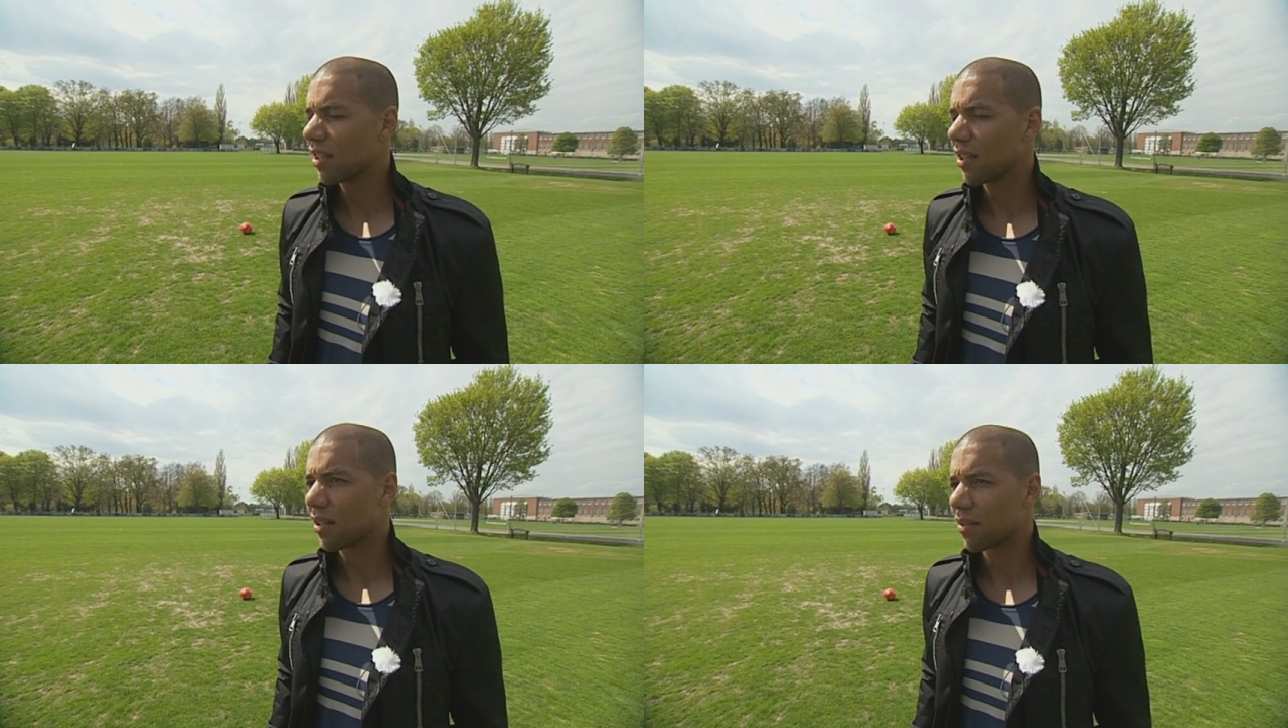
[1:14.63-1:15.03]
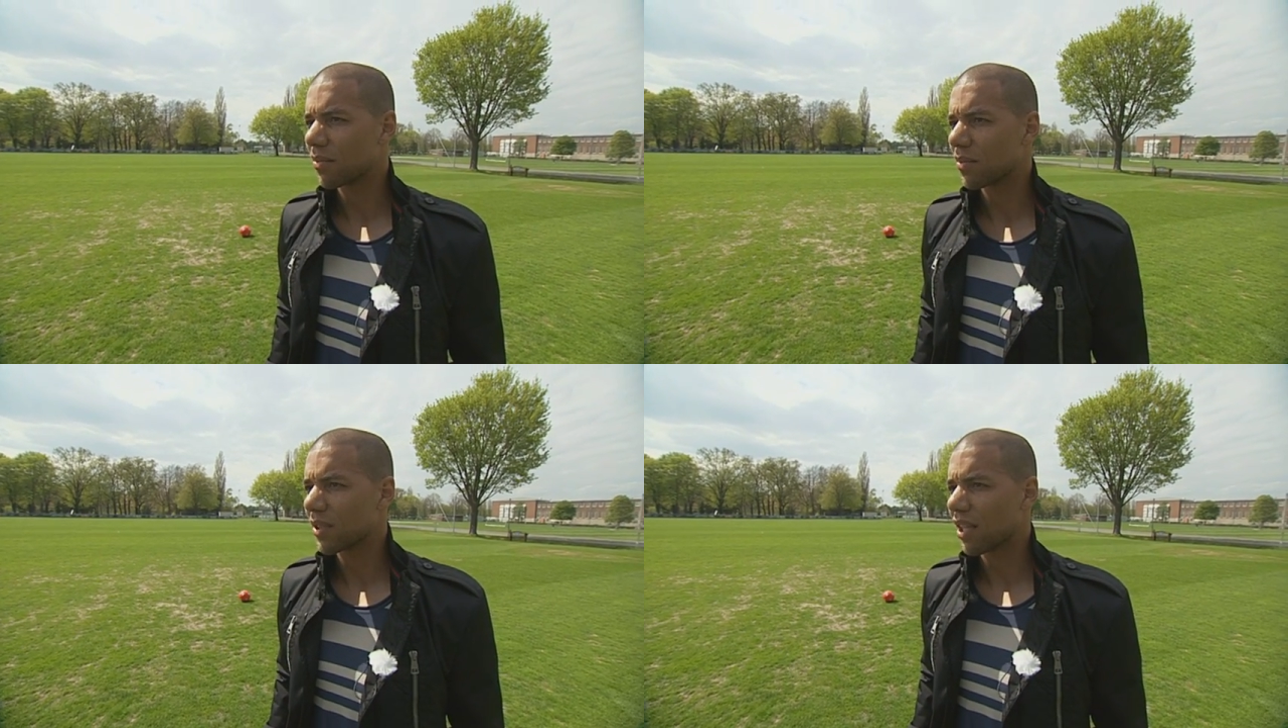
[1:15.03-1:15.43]

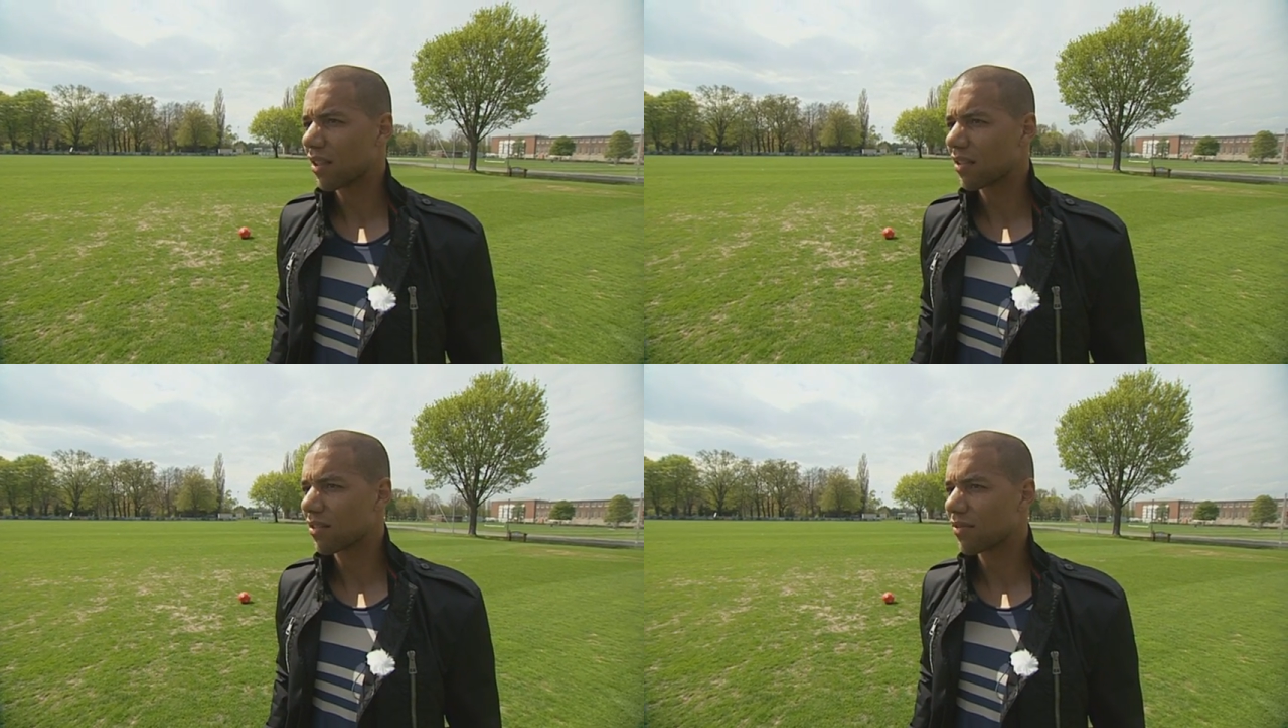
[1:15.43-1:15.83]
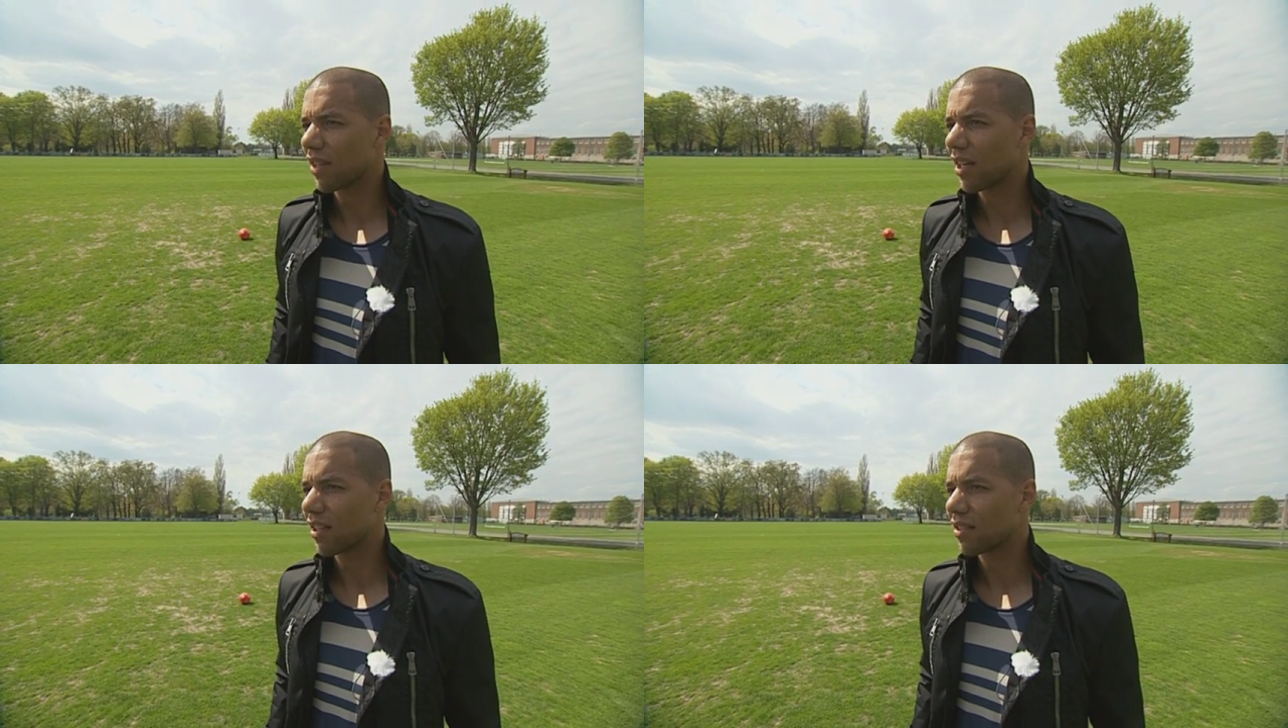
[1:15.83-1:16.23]
Ähm, ich denke, es
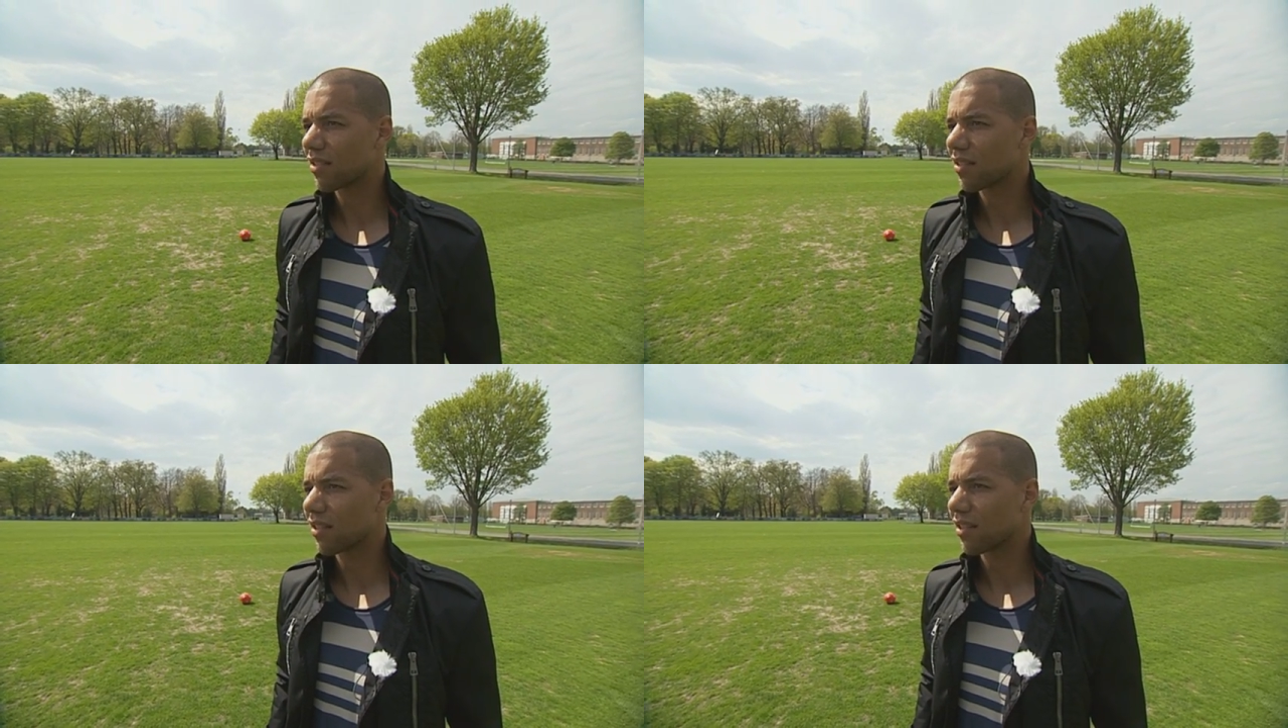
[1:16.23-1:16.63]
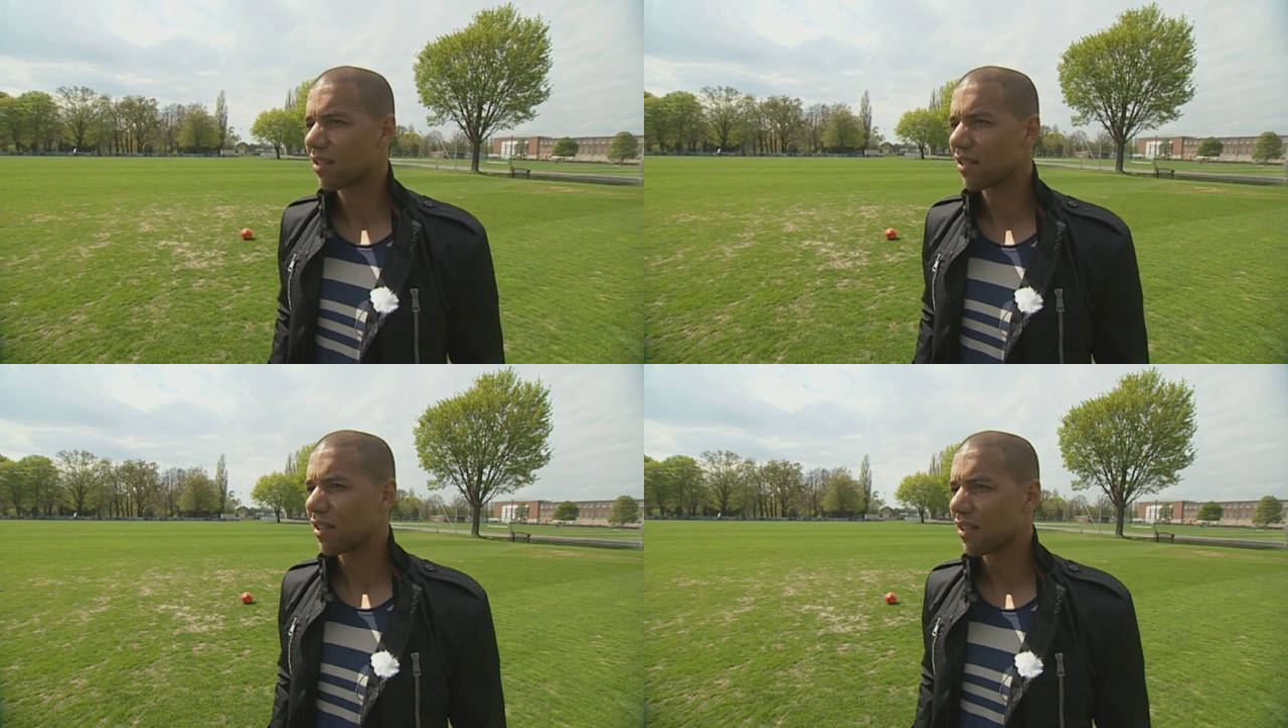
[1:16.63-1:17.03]
war jetzt
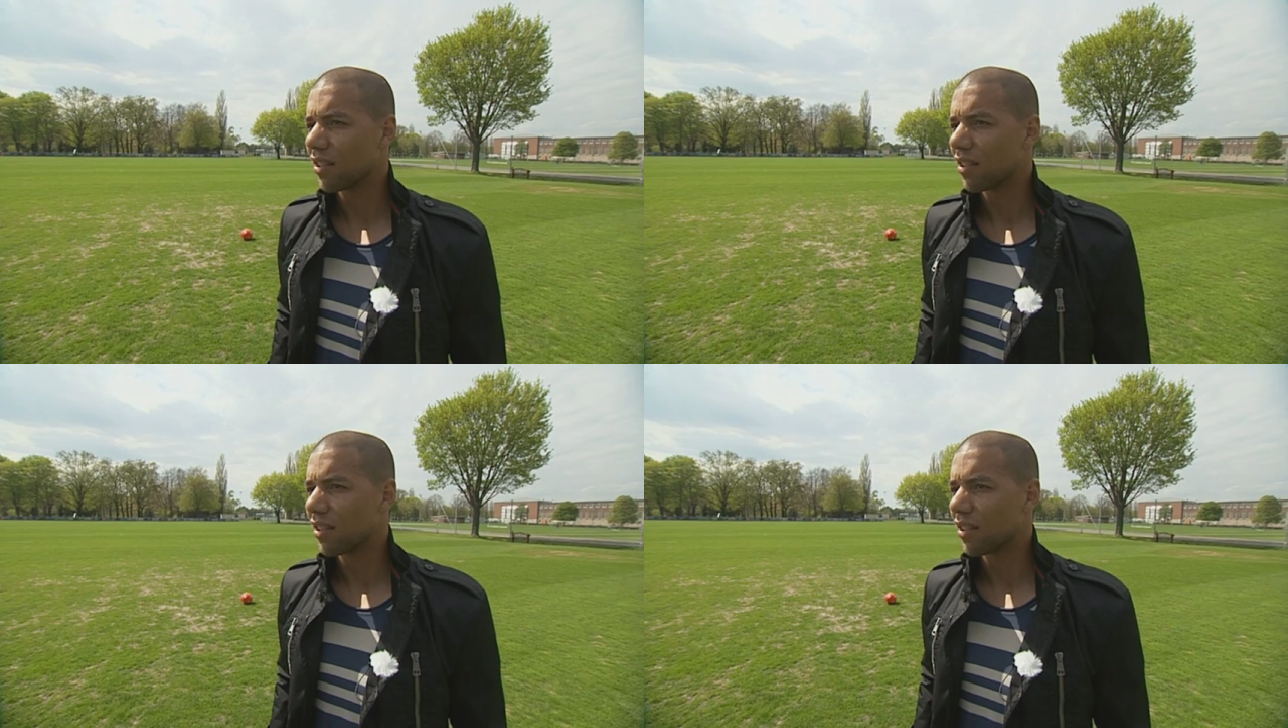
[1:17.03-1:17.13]
äh,